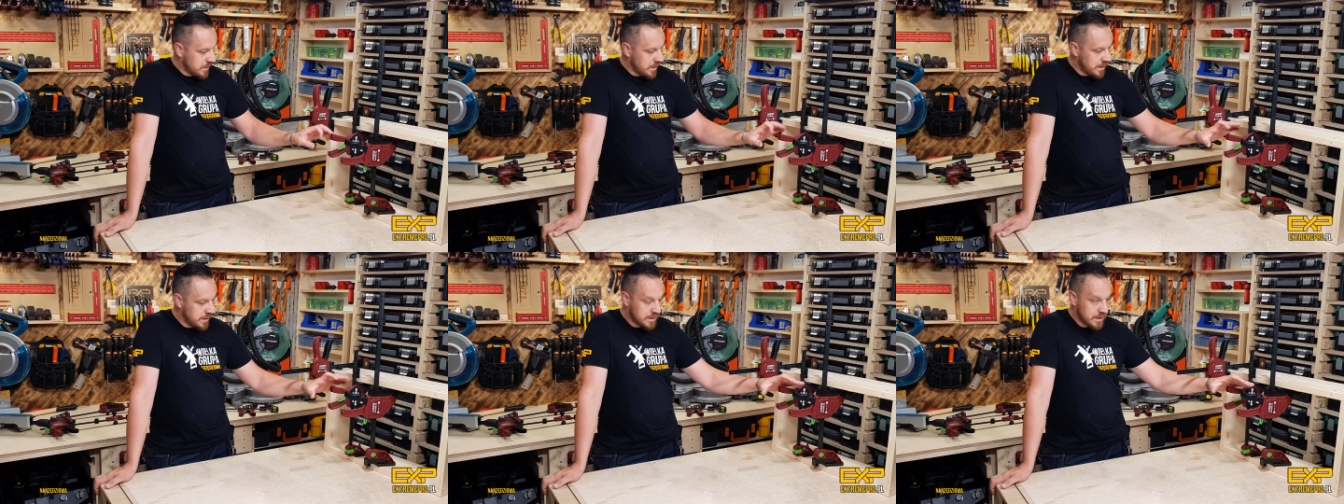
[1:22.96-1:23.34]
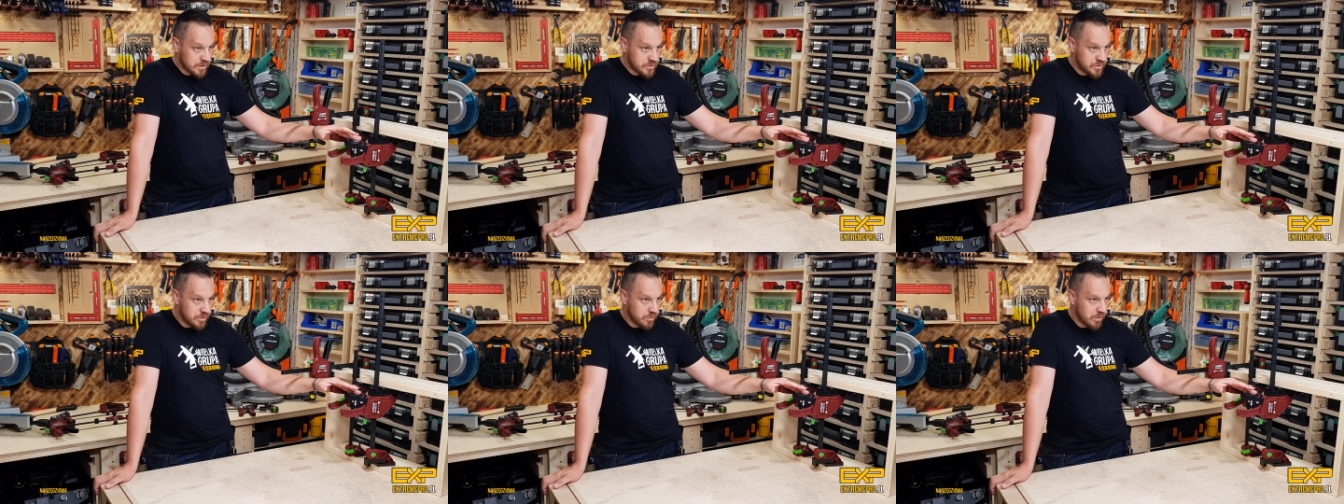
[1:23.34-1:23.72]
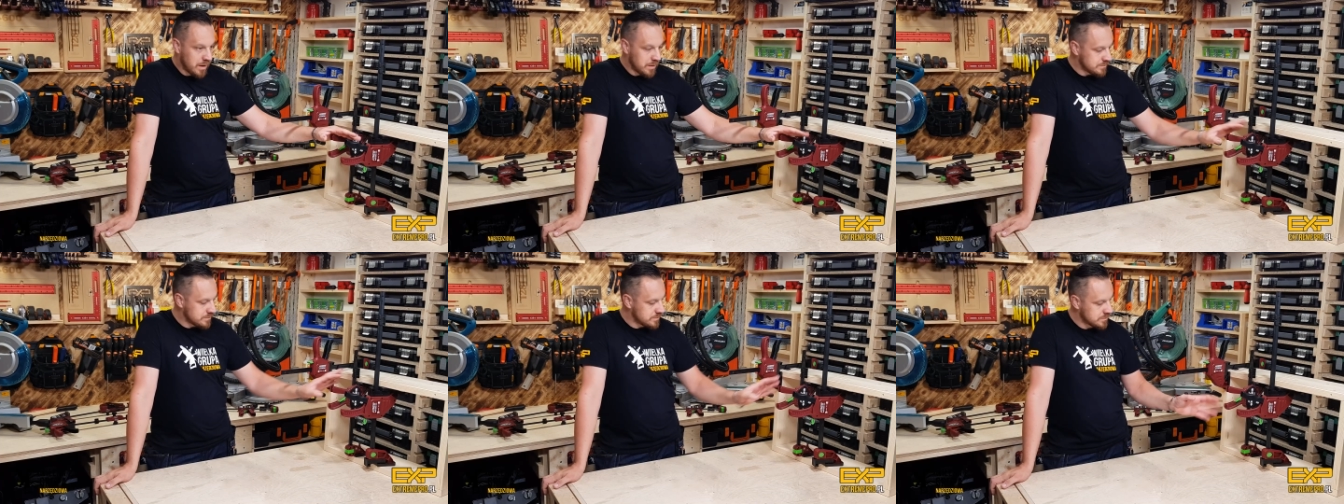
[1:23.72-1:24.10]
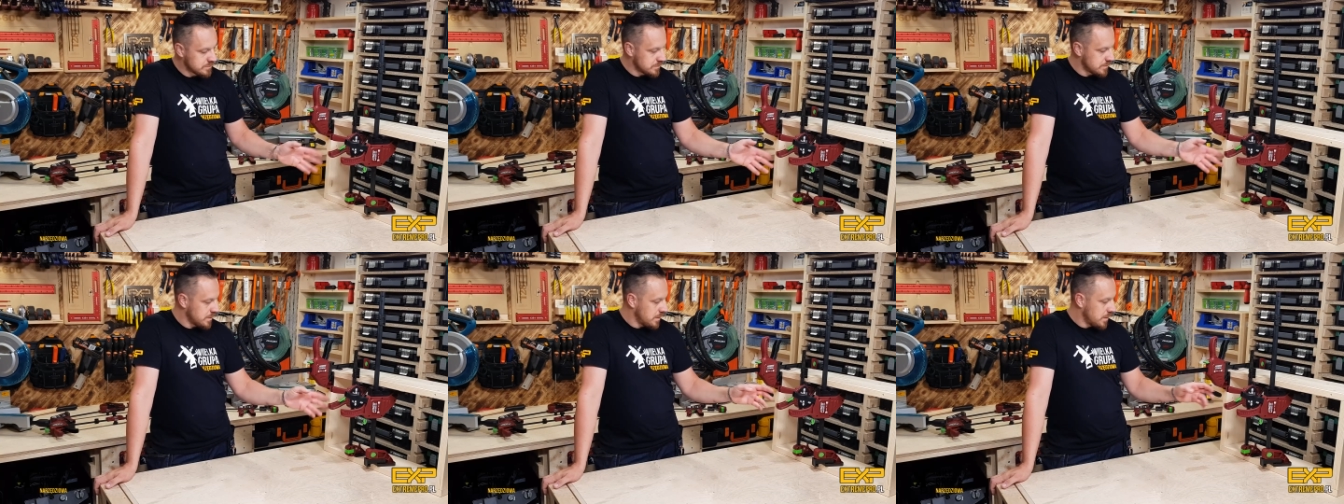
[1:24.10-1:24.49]
inna siła
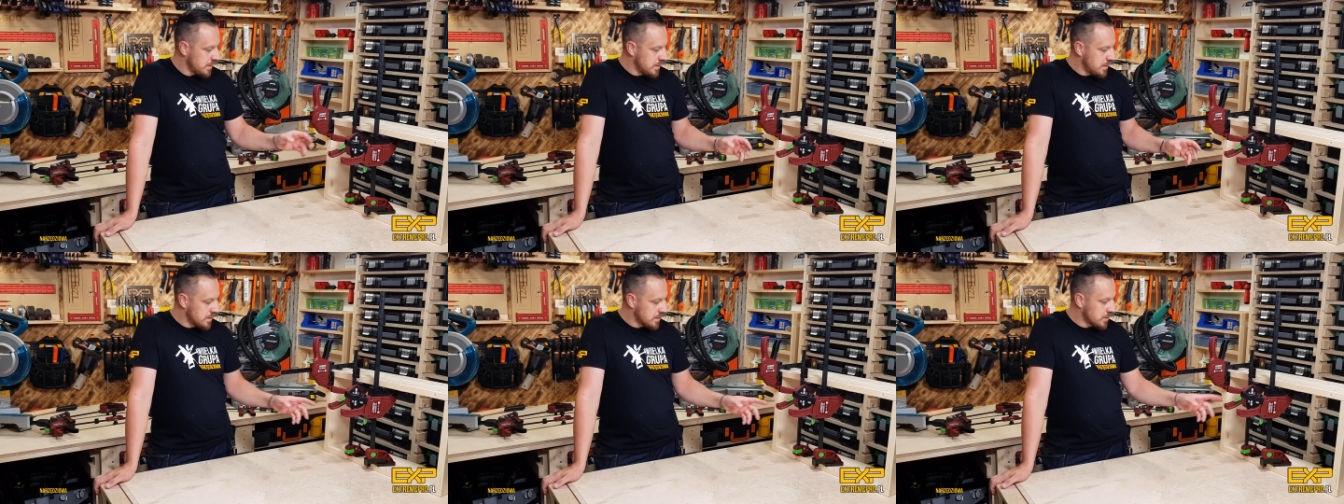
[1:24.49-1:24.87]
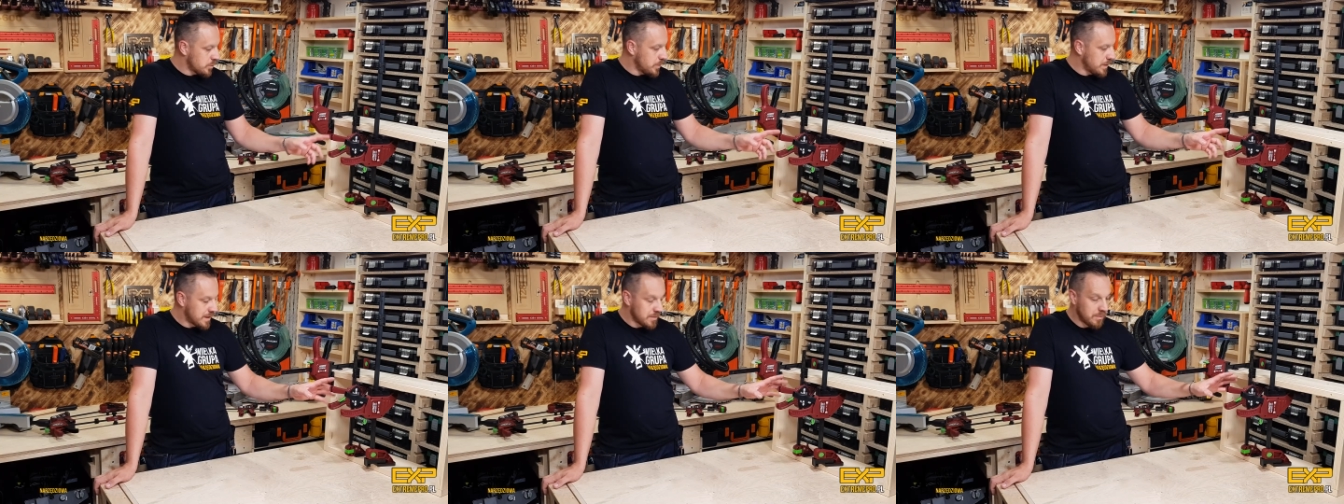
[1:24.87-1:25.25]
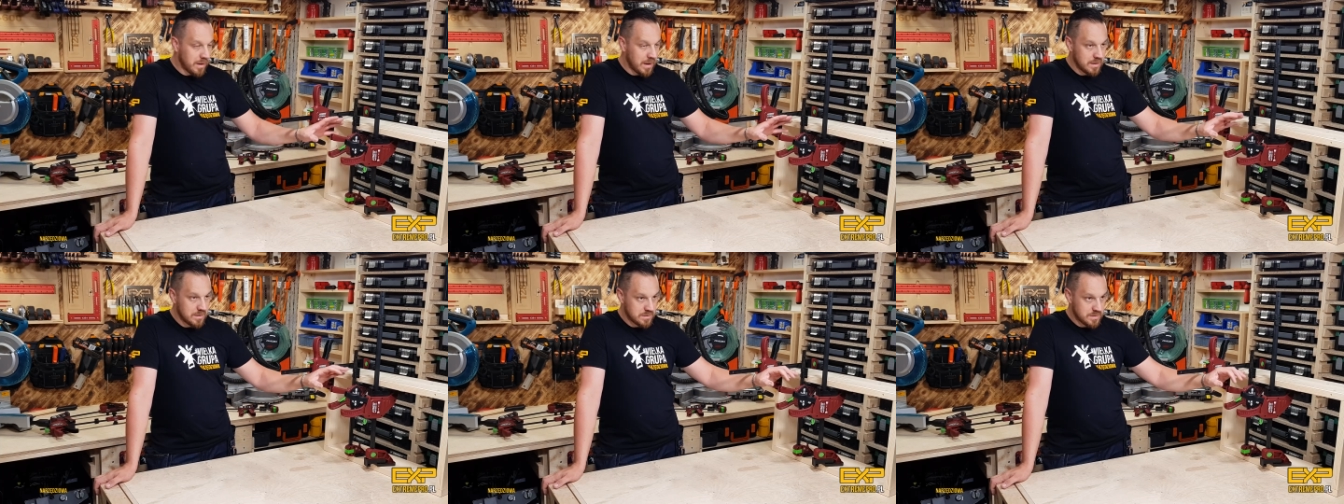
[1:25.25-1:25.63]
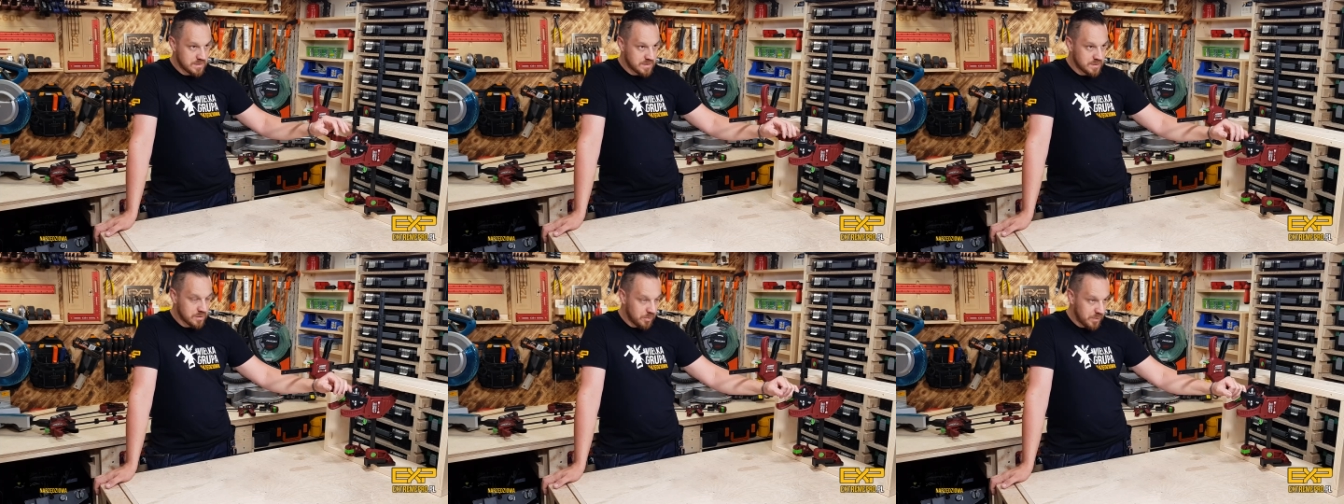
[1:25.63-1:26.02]
Quick ma
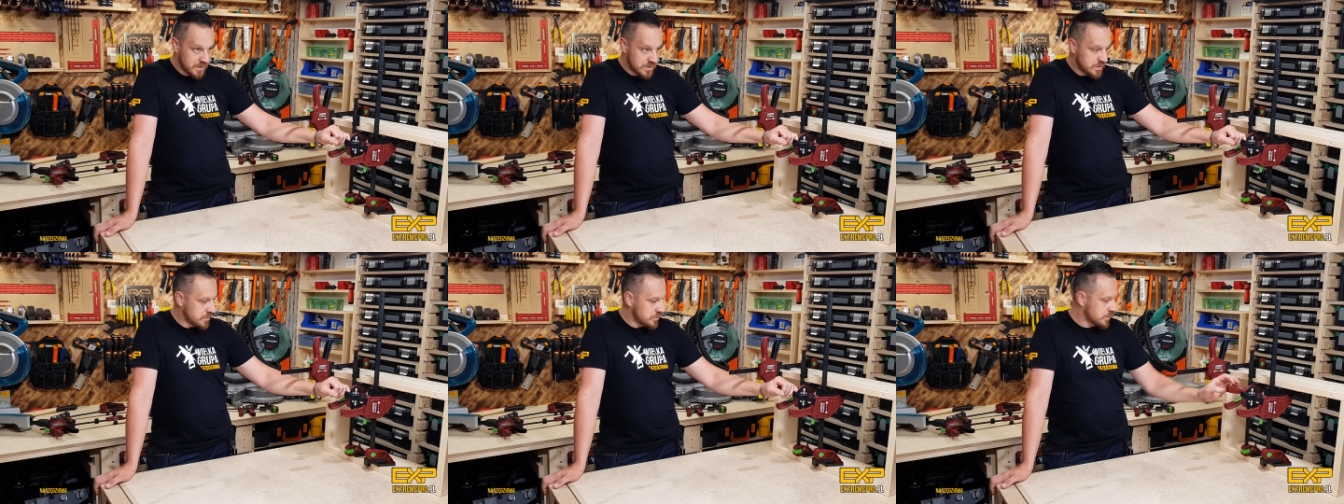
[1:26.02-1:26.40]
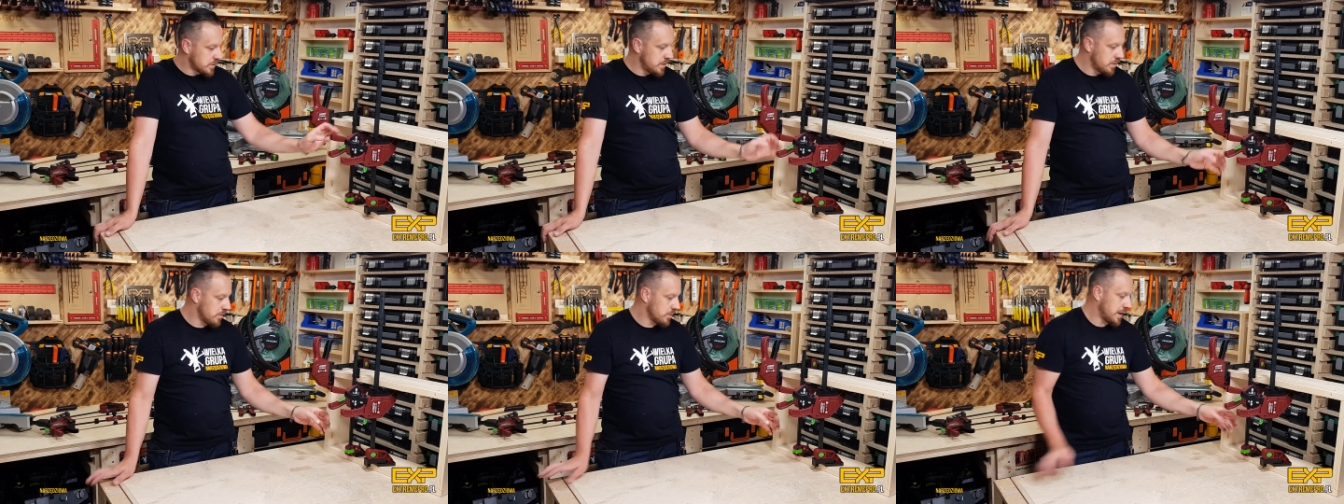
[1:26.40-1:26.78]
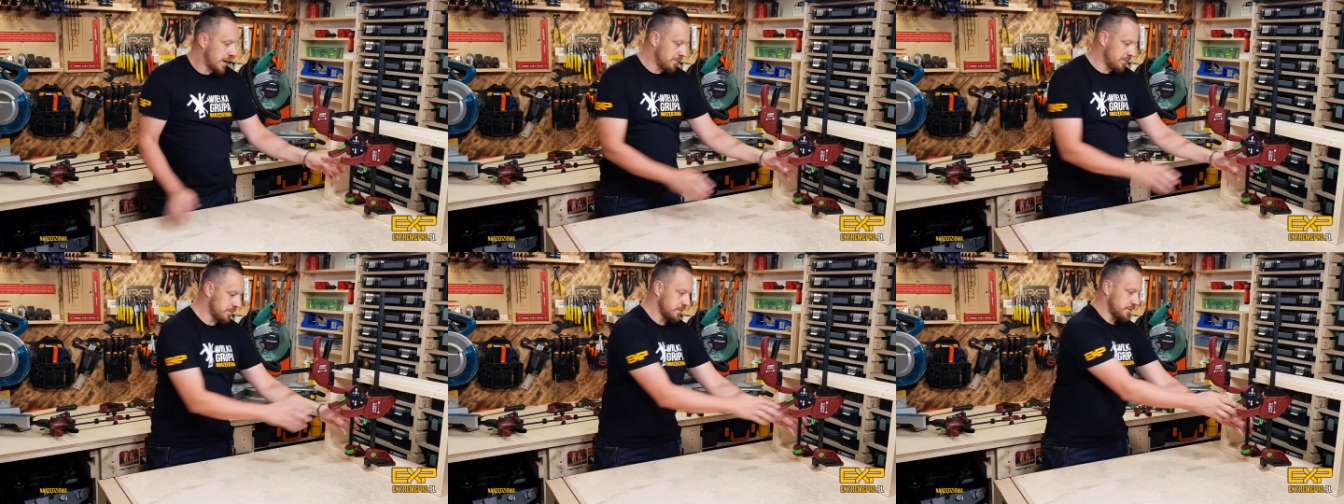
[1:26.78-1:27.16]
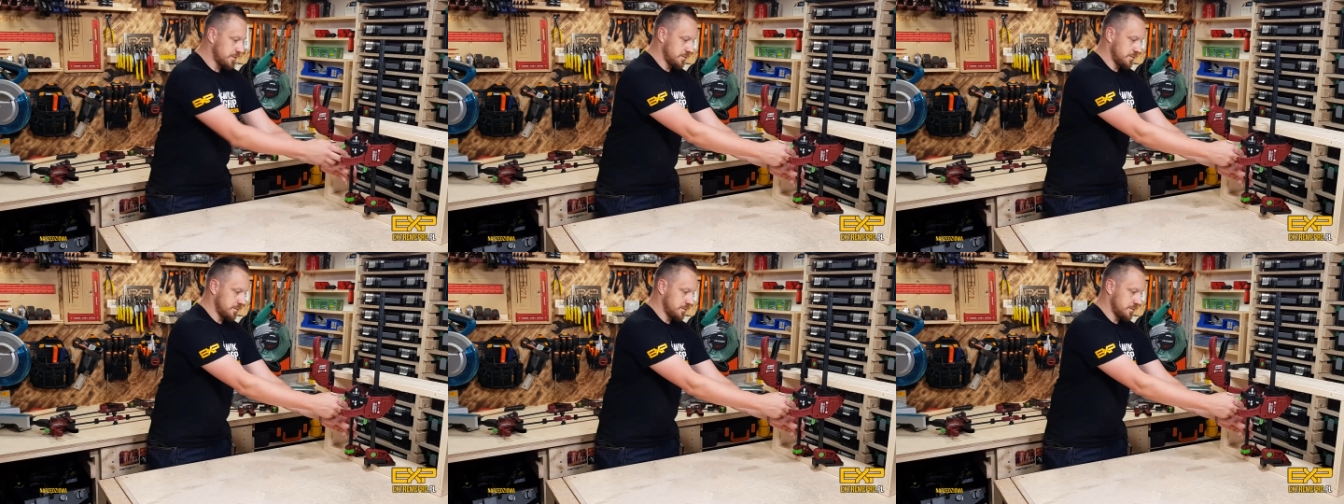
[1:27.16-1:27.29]
150 kg